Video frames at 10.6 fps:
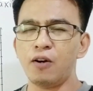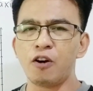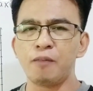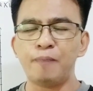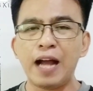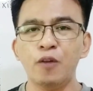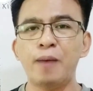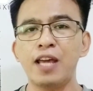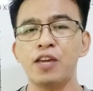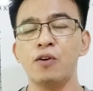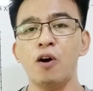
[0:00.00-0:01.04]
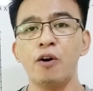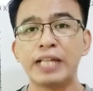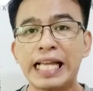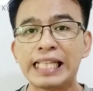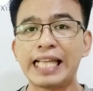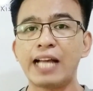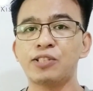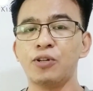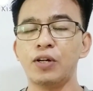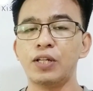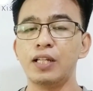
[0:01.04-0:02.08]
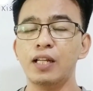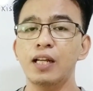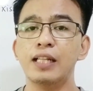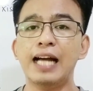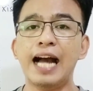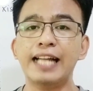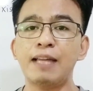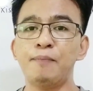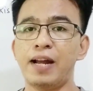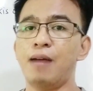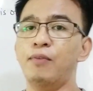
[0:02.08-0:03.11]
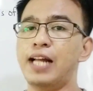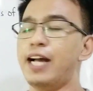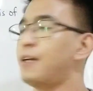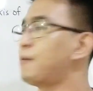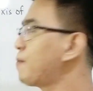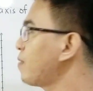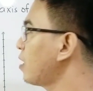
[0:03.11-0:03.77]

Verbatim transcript: or paano ba yung orientation ng ating parabola.